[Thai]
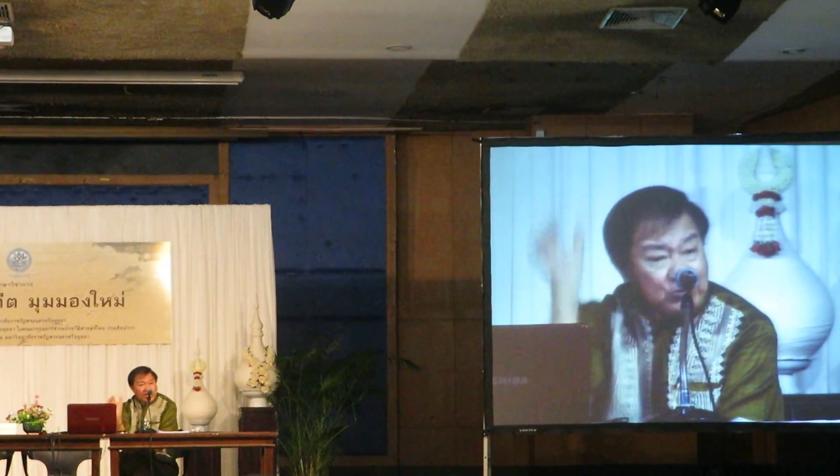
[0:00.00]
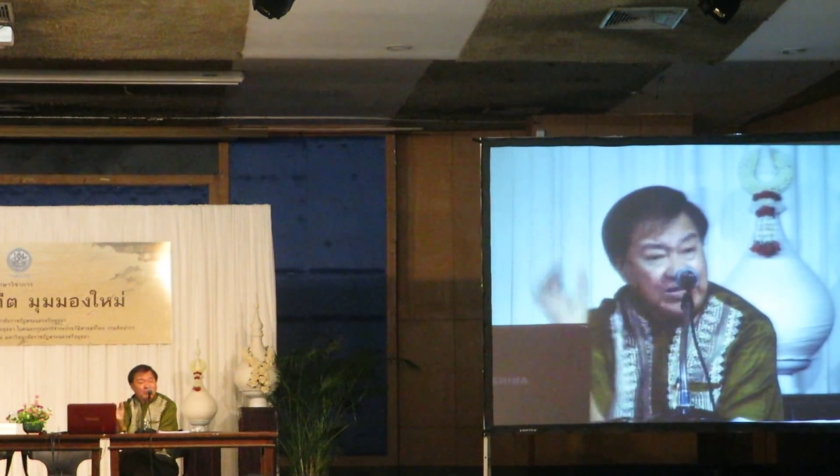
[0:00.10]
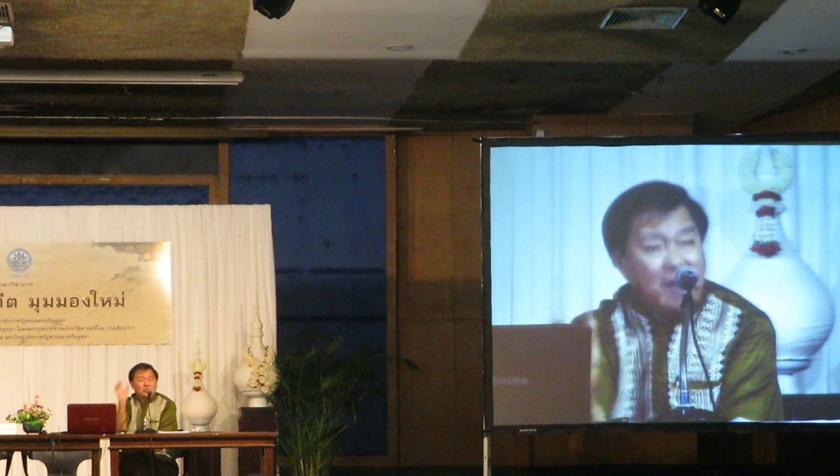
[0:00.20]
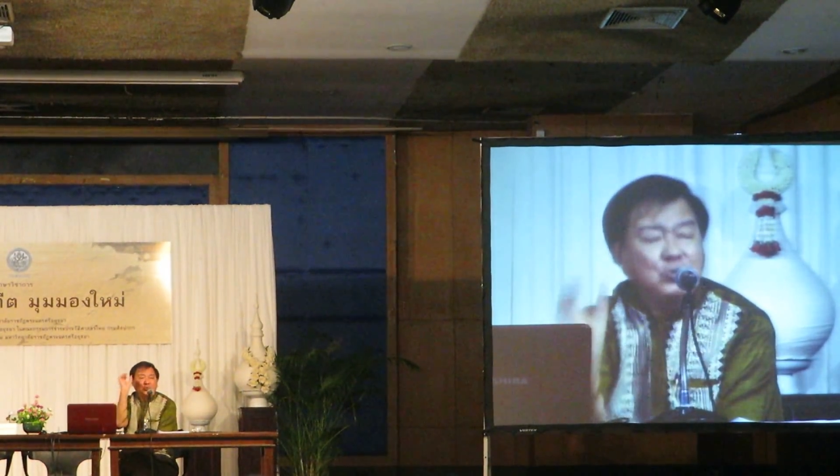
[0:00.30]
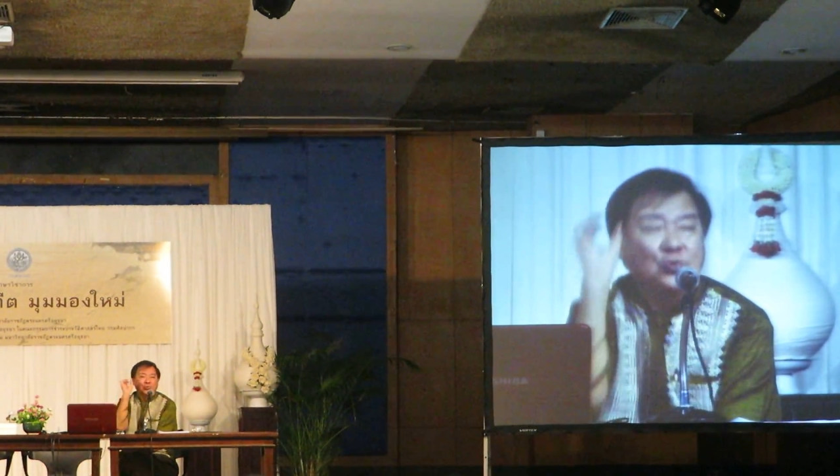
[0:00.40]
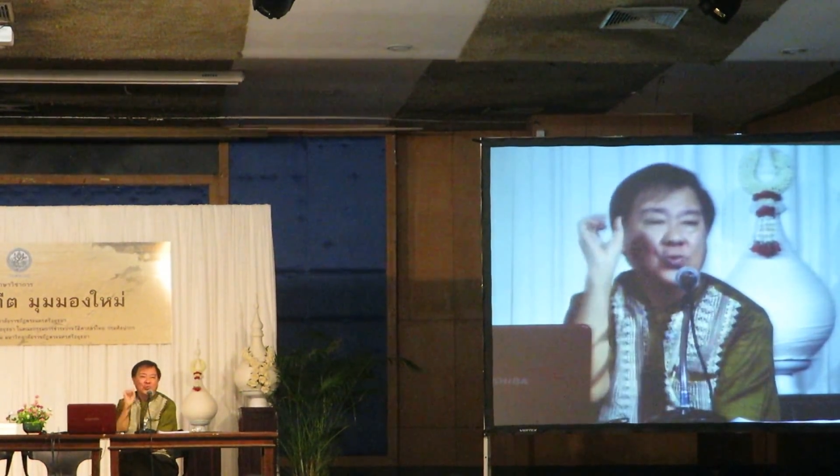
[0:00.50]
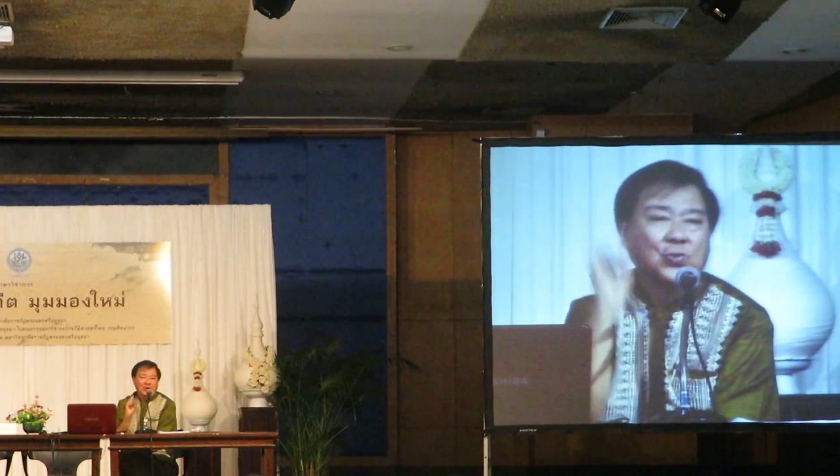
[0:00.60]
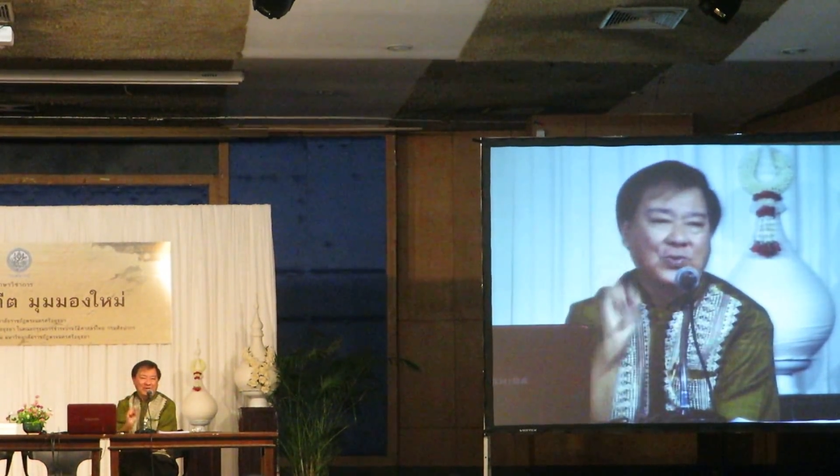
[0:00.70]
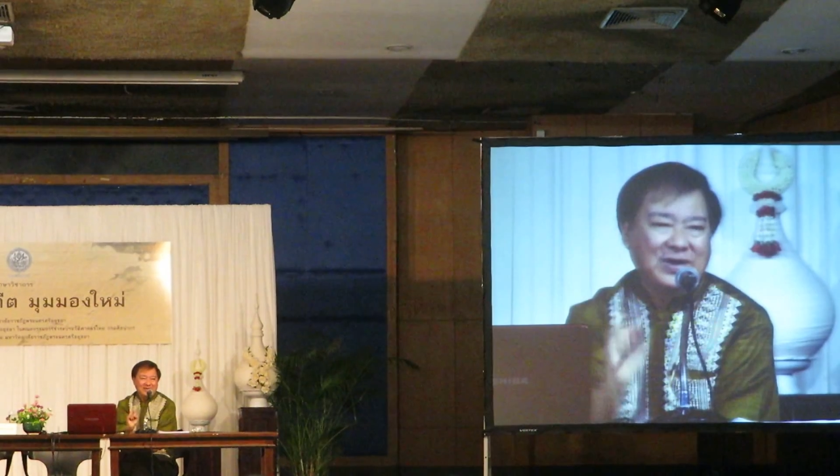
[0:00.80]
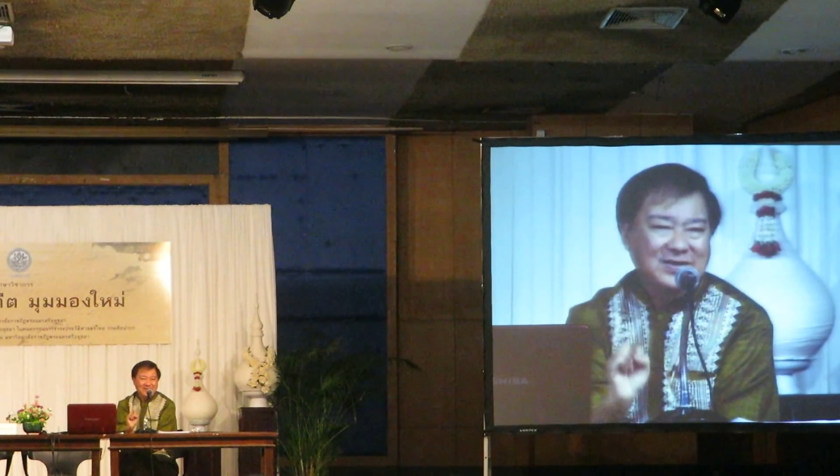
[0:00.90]
เจ้าอยู่
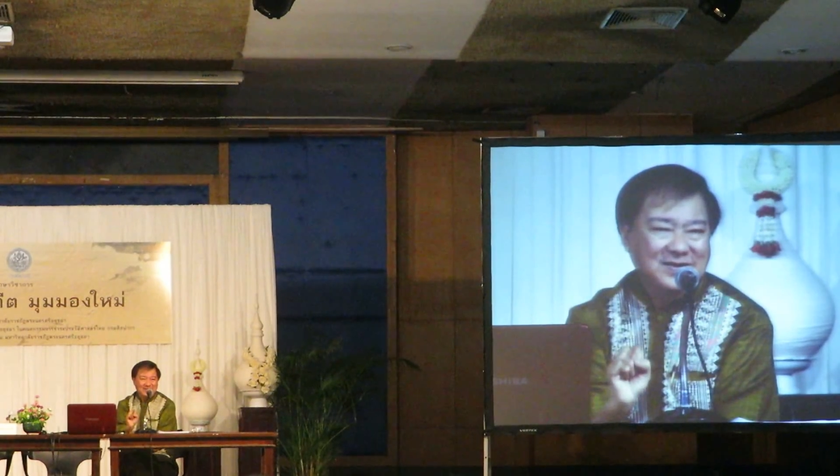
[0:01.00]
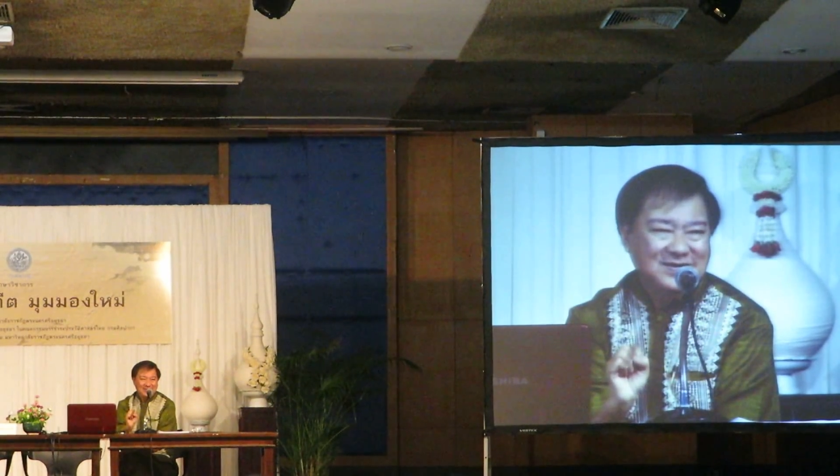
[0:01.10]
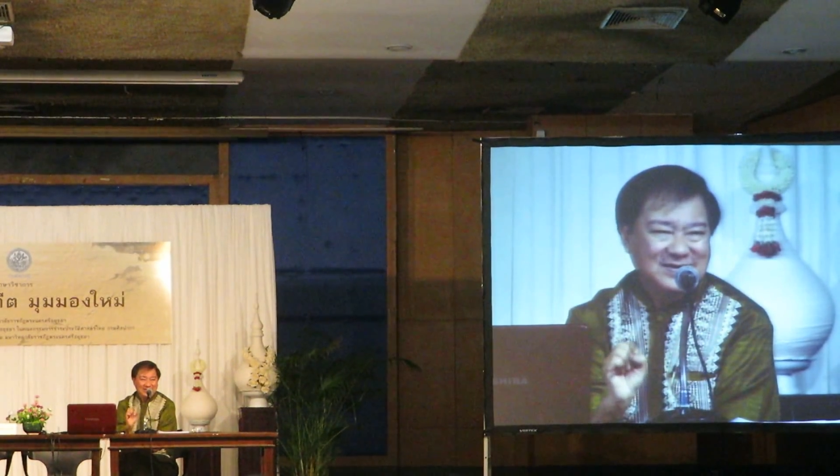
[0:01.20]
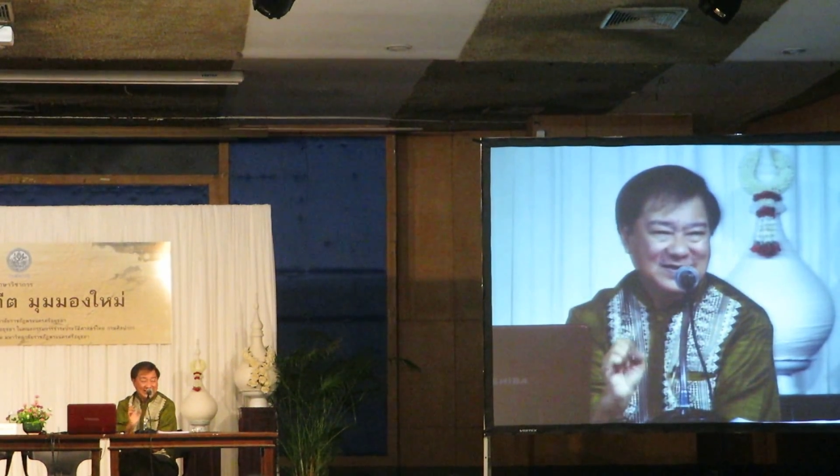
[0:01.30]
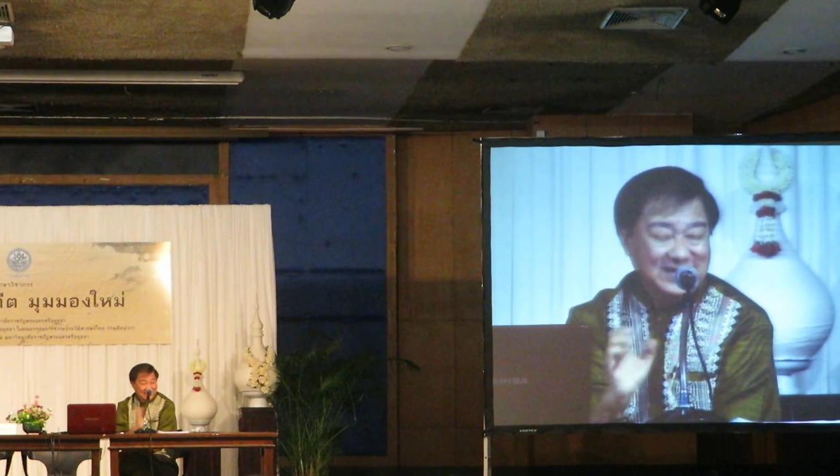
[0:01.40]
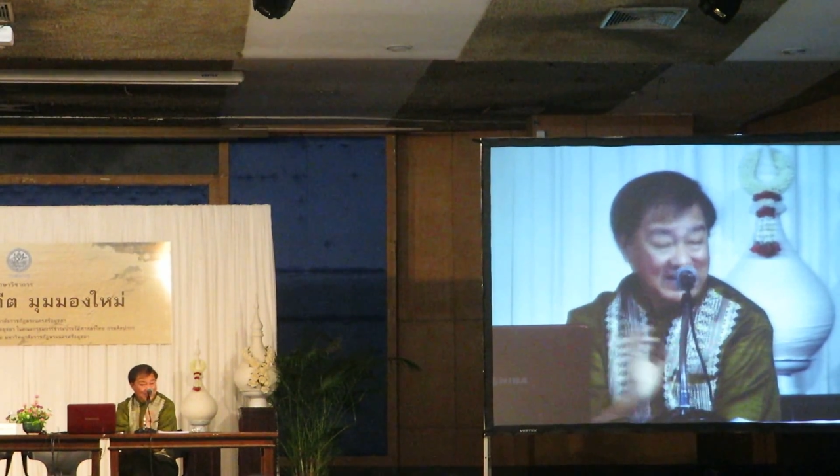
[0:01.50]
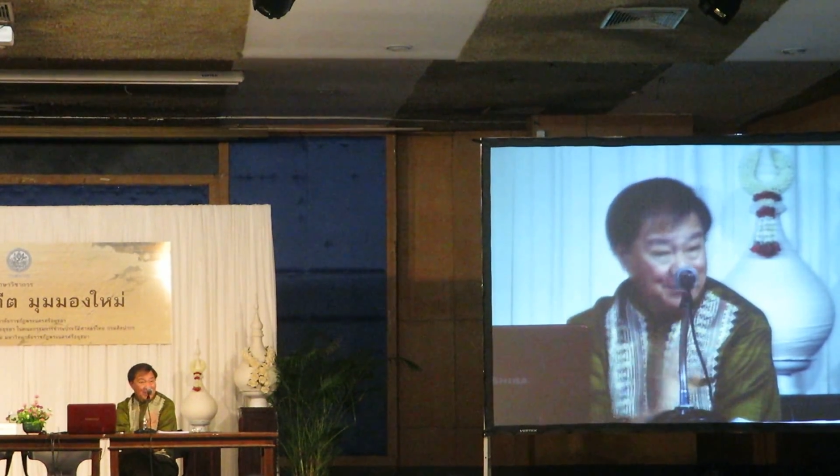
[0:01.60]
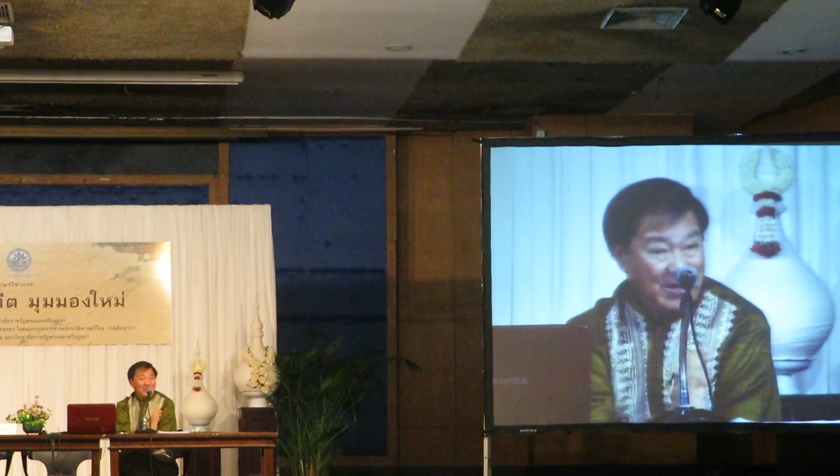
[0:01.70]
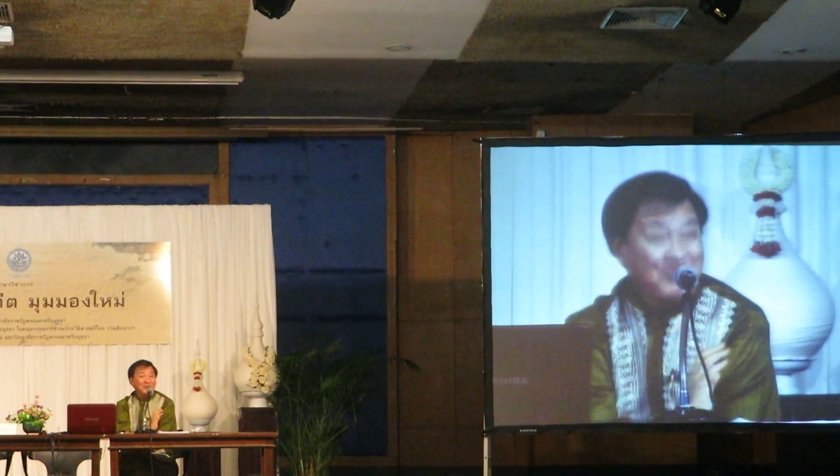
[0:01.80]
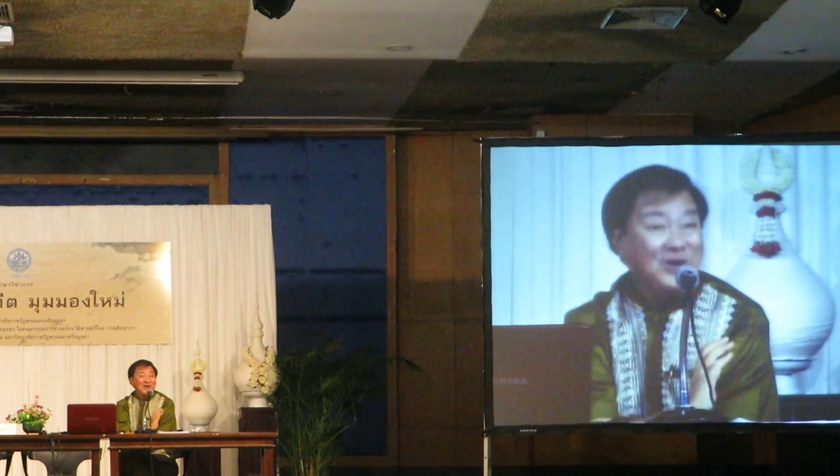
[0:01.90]
หัวหรือ
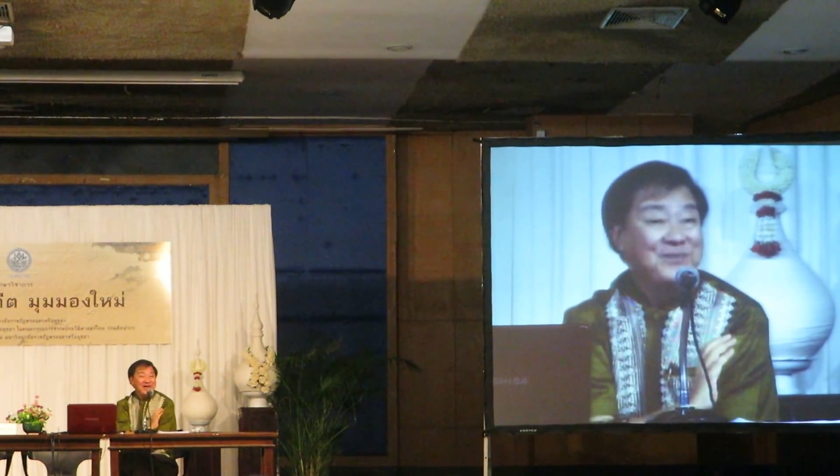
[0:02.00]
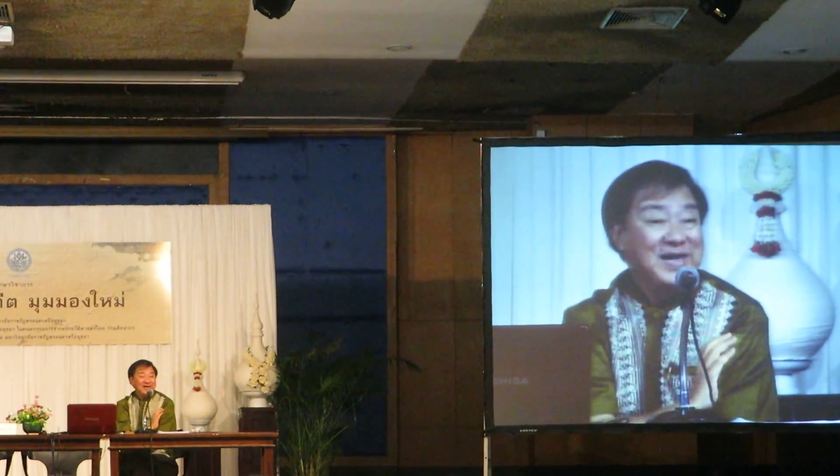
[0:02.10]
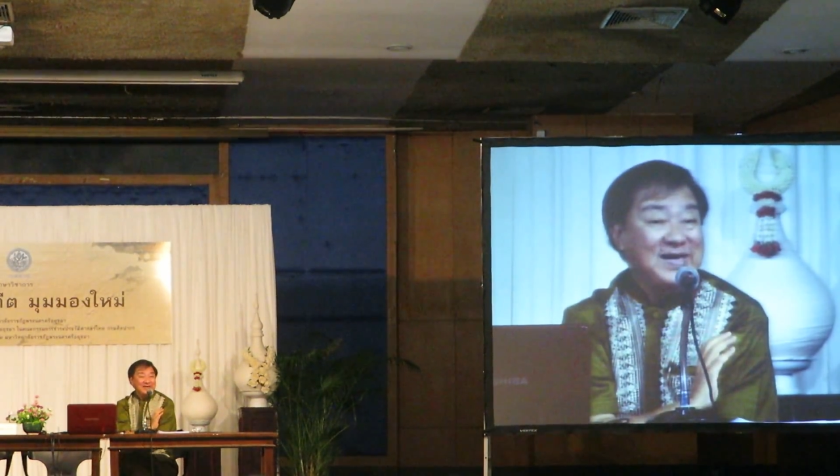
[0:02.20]
ภาพออกไหม